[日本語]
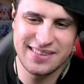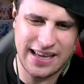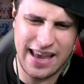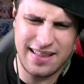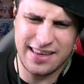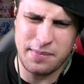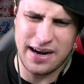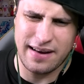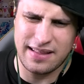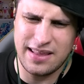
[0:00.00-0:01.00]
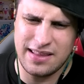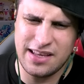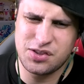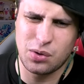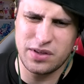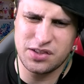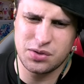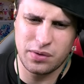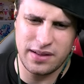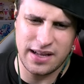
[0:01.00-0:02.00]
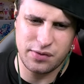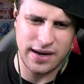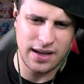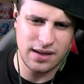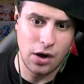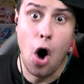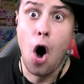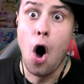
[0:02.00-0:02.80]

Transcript: なんか変に決められて24、24になりそうやな。マ